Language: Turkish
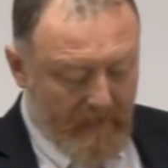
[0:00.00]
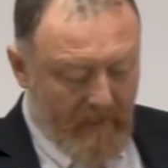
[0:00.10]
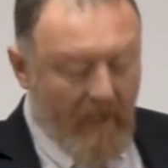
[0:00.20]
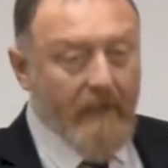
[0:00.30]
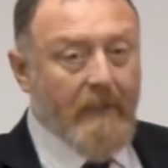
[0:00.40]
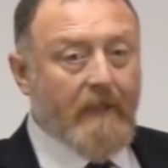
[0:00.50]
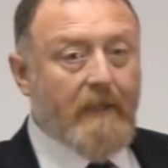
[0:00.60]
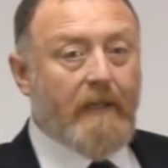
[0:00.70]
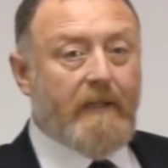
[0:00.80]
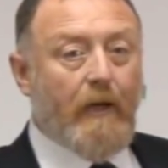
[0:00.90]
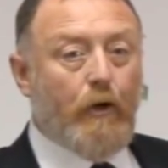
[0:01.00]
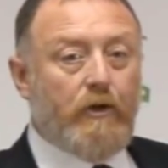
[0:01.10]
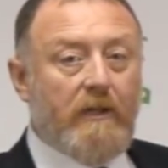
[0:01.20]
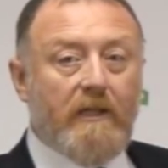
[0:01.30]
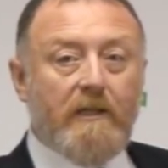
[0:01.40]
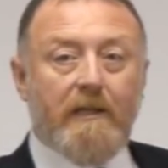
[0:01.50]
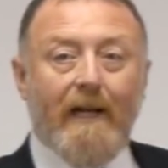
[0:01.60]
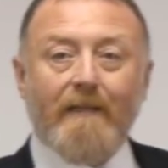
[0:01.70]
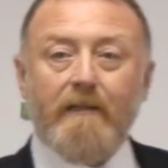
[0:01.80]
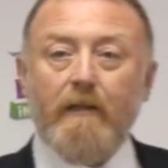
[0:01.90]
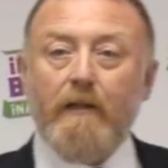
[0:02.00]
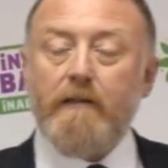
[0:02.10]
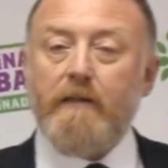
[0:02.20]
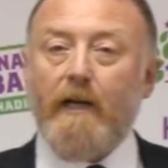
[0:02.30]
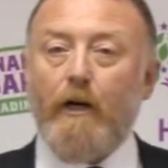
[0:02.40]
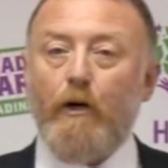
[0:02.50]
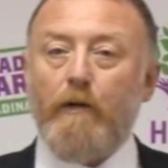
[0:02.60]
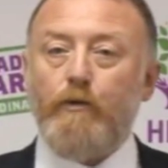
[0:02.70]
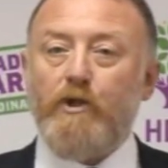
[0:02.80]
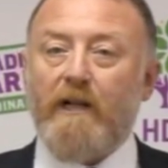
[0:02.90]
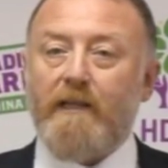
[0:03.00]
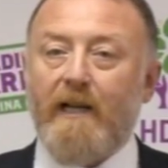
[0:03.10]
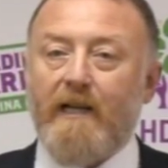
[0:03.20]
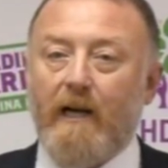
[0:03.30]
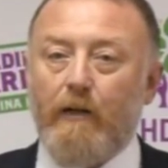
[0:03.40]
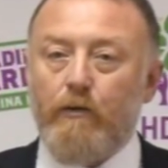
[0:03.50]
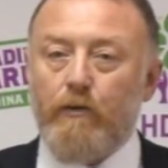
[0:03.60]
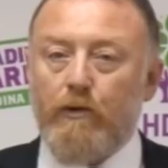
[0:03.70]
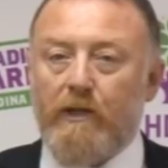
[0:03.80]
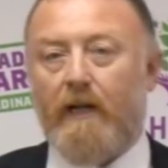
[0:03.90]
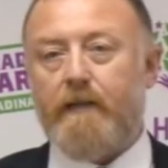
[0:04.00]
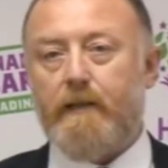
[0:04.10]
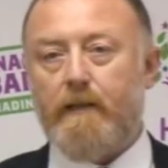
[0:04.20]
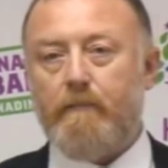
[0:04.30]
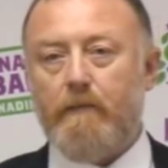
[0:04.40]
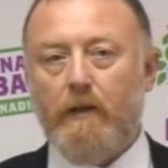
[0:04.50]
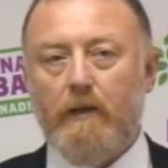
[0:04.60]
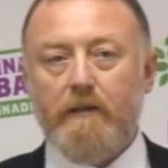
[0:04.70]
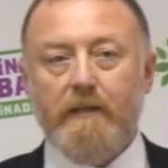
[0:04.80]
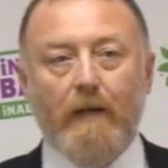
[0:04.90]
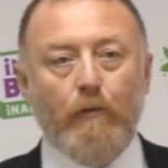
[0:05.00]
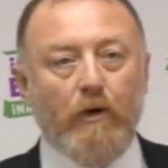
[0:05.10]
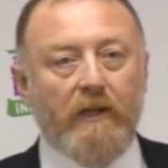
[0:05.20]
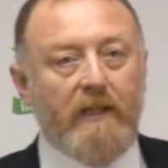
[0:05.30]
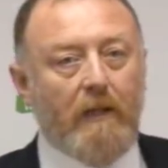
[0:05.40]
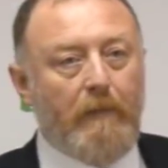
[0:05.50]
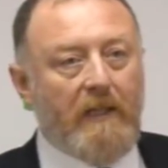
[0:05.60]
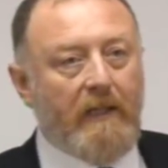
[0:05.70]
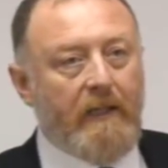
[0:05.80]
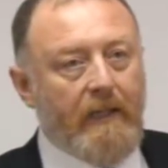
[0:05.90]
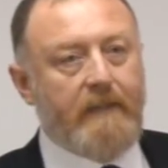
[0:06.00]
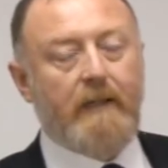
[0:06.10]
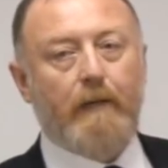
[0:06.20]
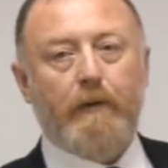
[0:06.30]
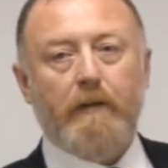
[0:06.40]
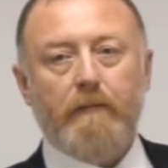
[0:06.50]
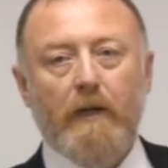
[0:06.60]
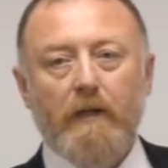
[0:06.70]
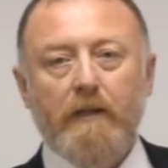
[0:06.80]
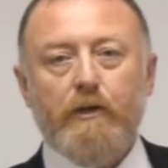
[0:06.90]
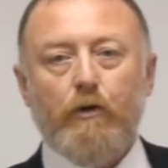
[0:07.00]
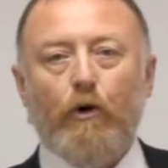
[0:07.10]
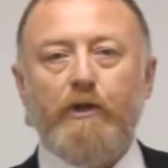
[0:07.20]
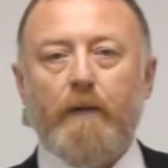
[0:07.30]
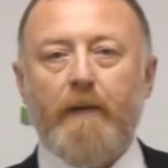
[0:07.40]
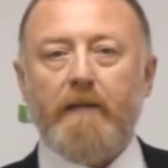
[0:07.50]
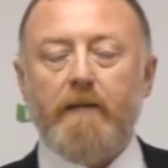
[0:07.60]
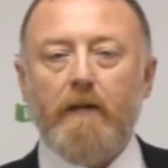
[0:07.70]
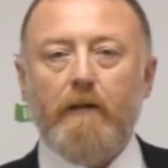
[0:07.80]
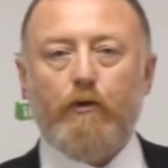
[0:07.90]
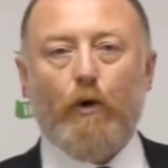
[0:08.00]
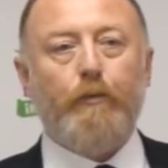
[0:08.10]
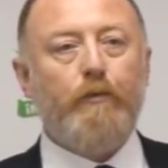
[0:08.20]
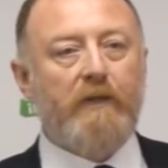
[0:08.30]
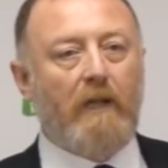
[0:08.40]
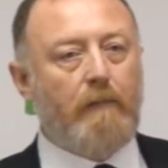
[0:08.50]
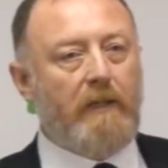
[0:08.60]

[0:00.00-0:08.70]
adeta teröristleştiren terörle mücadele kanununu kaldıralım. Demokratik bir anayasa yapalım. İşte o zaman toplumsal